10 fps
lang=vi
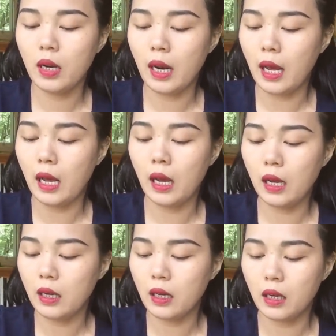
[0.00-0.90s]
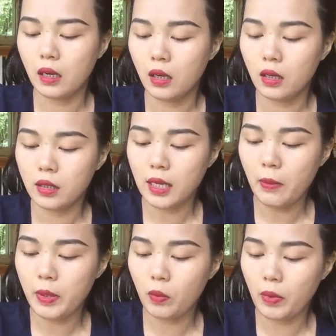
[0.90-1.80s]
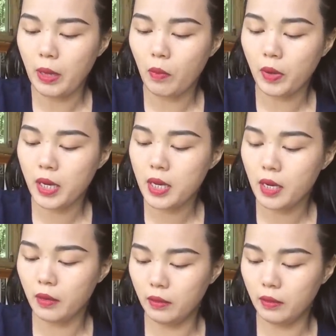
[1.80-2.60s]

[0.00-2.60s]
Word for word: là hả 60 ngàn một ký